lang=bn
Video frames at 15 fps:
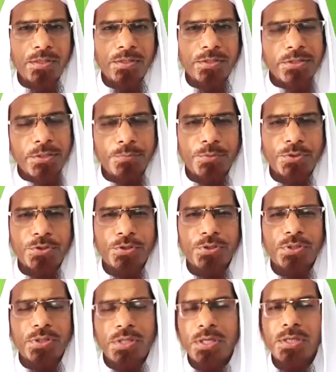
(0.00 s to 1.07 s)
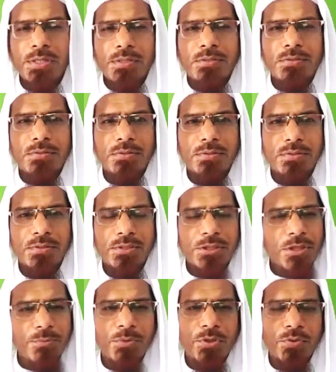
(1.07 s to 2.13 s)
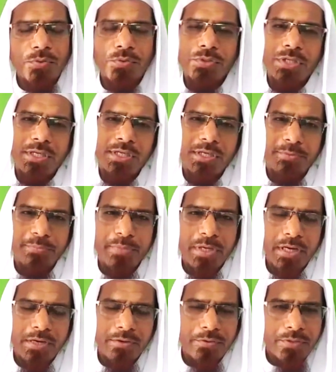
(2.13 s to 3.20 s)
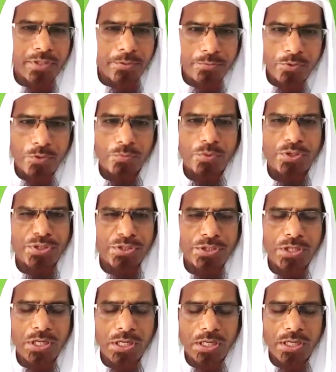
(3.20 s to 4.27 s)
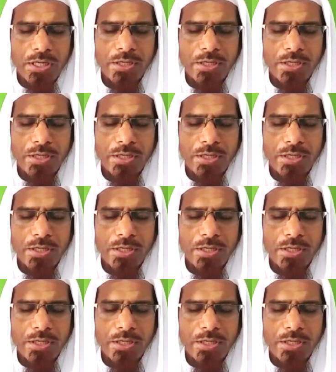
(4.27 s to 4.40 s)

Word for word: সব বিষয় নিয়ে সময় অনুযায়ী আমরা কথা বলবো ইনশাআল্লাহ